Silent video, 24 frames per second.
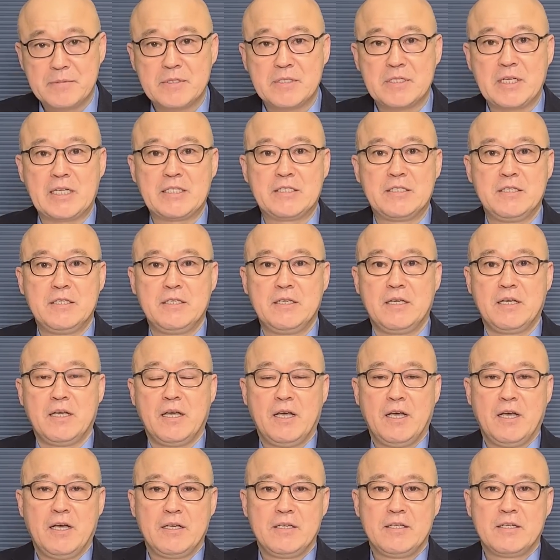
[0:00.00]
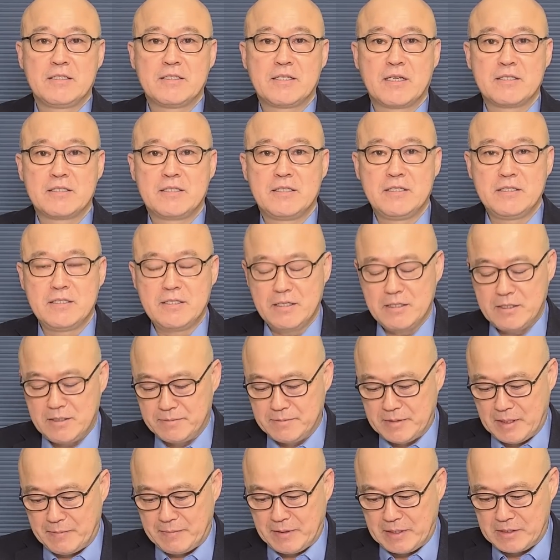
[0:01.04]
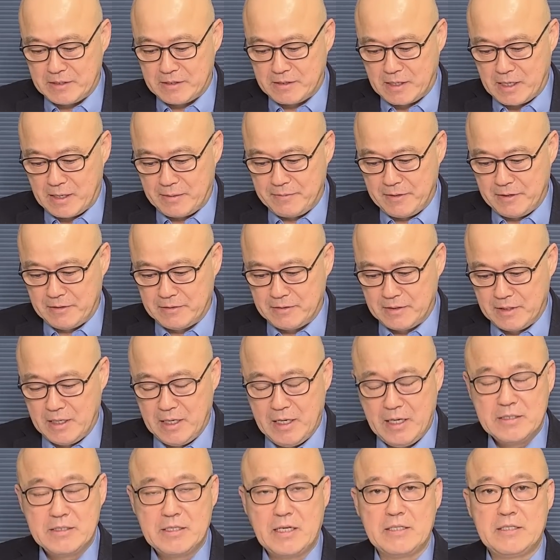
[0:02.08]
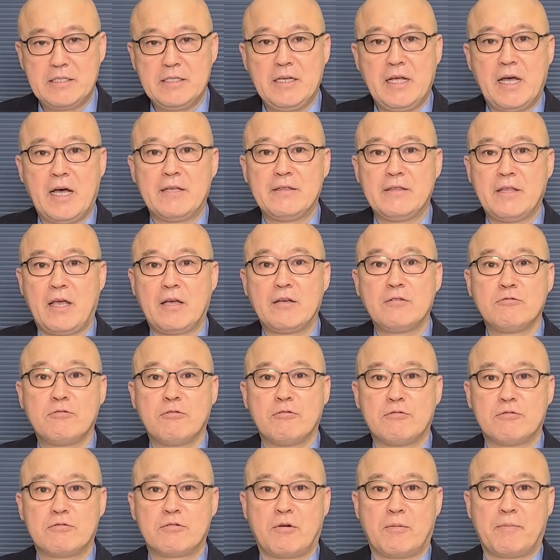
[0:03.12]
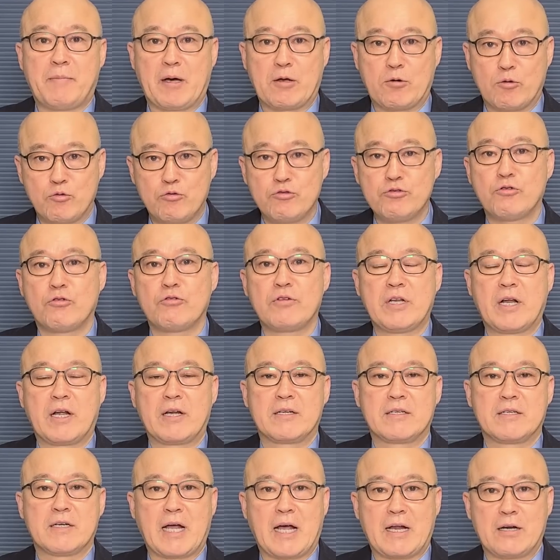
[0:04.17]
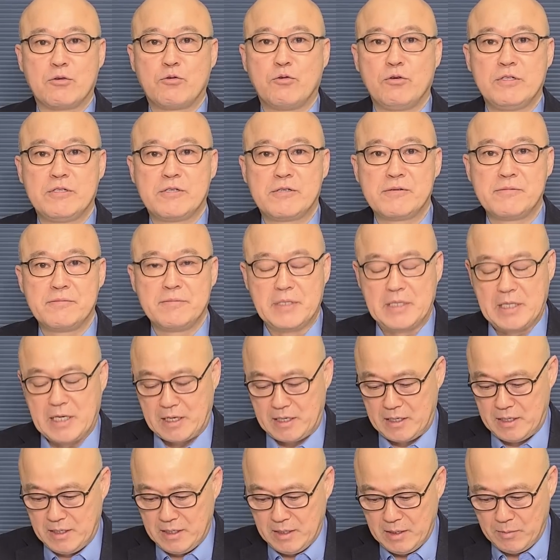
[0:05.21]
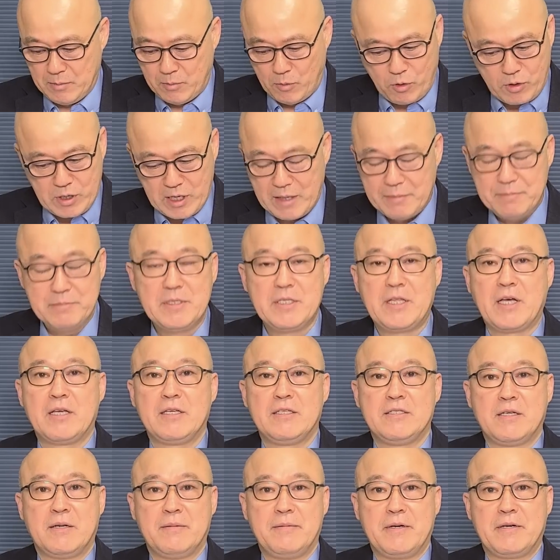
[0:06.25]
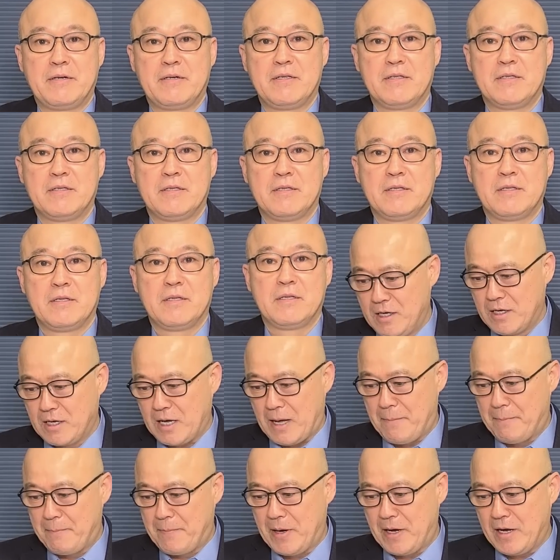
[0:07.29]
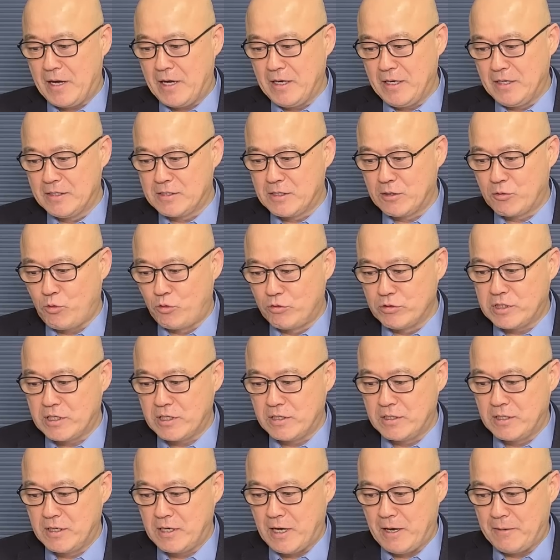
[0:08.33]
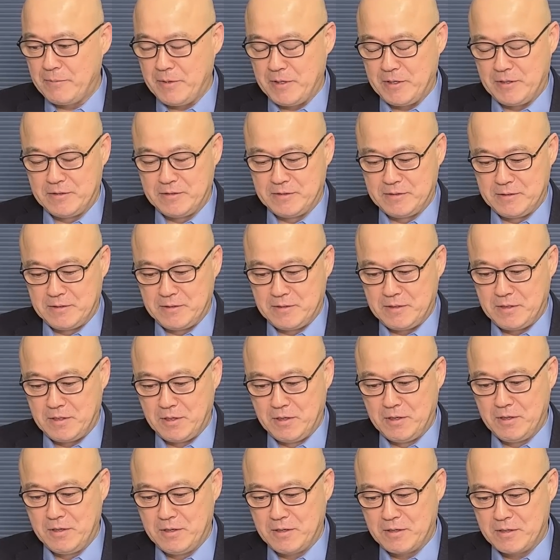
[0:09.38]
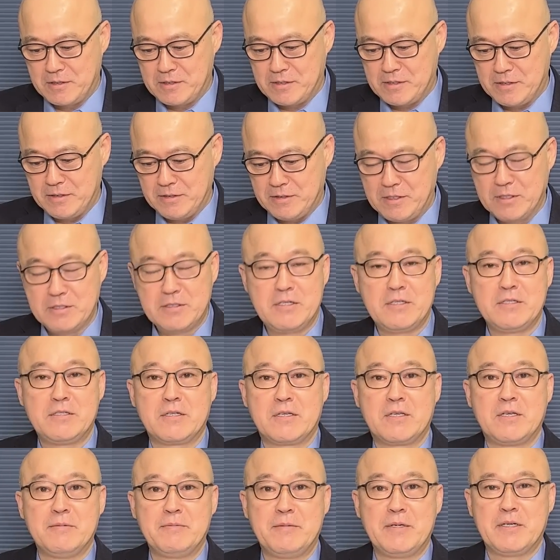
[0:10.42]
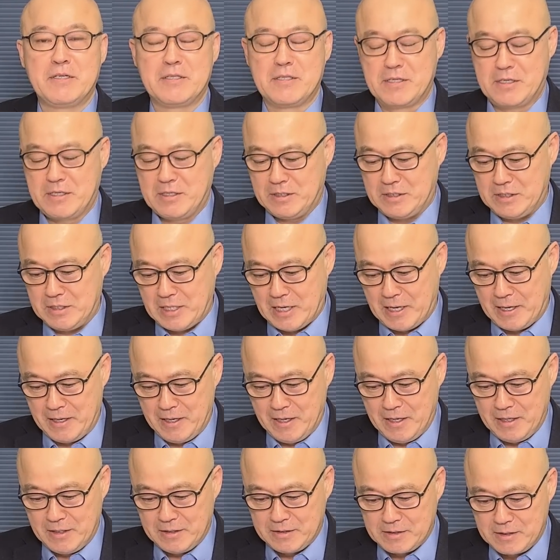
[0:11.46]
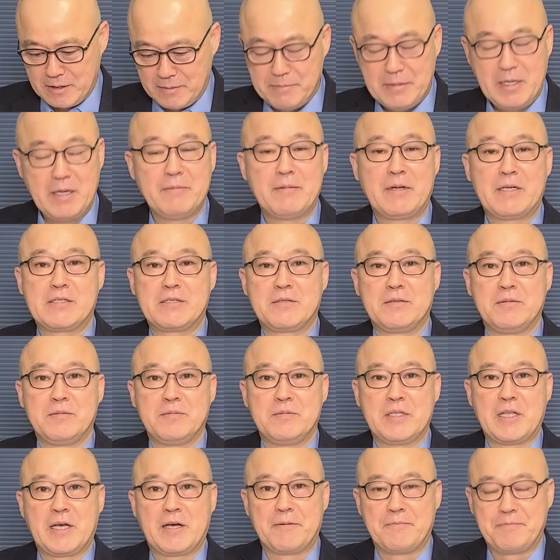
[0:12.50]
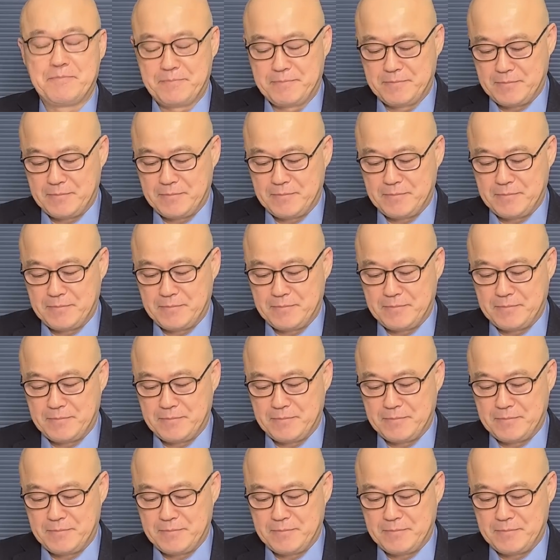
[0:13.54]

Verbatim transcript: 자신이 영장실질심사 받으러 가면 자신이 한 행동으로 바로 구속이라는 걸 알고 있습니다. 못 갑니다, 이재명은. 감방 안에서 공천을 하면 더 큰 정치적 힘을 얻을 것이다. 천만의 말씀입니다.